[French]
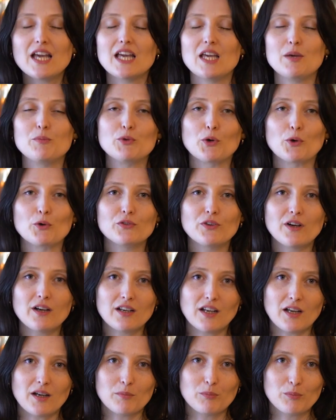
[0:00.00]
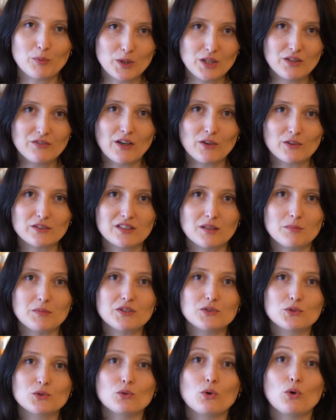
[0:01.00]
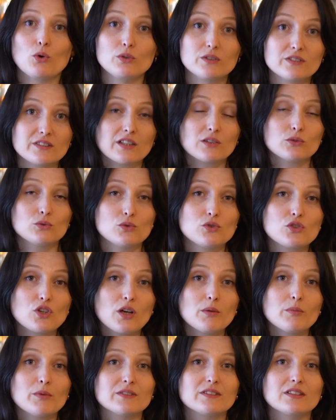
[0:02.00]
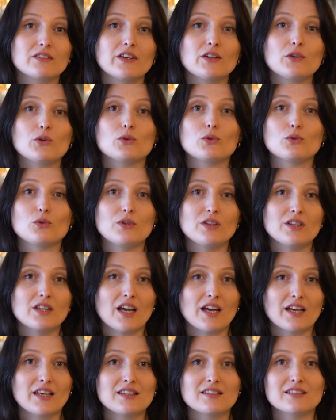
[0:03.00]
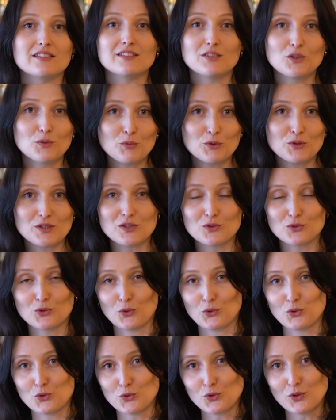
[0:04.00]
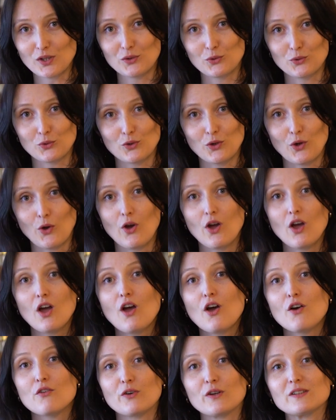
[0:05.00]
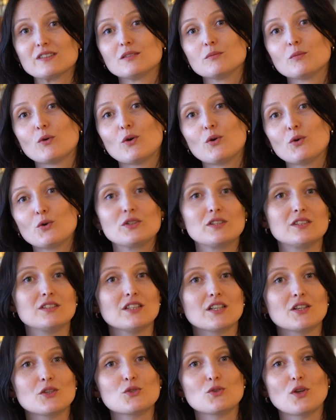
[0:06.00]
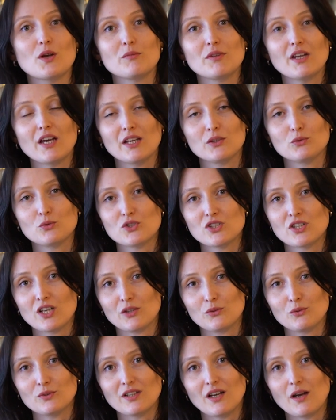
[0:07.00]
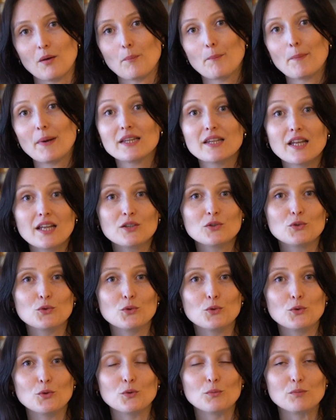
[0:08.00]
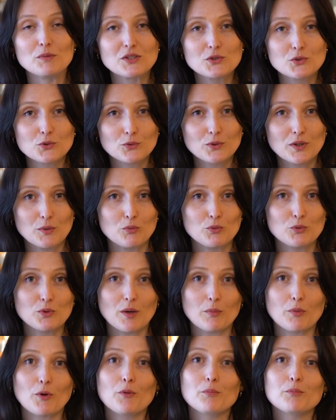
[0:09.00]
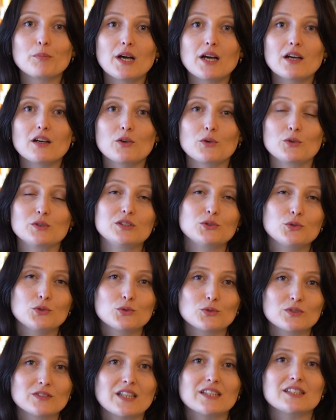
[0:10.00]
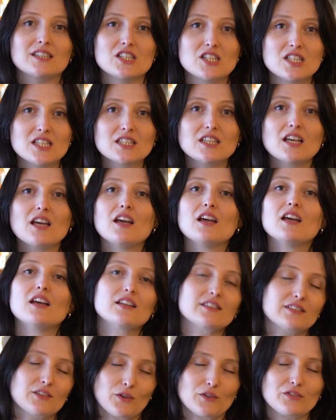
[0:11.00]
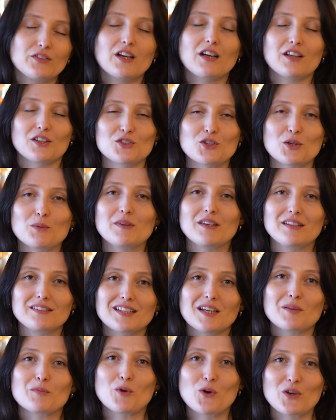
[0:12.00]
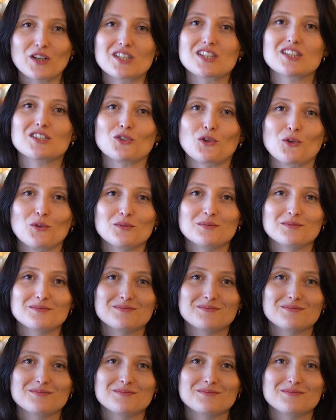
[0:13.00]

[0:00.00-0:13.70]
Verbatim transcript: Et puis enfin, la polyvalence des missions au sein du job. C'est vrai que Culinarise, c'est une petite structure. Et donc, forcément, au quotidien, je suis amenée à toucher à tout un panel de missions et puis à prendre part aux discussions stratégiques, ce qui en fait un job extrêmement enrichissant.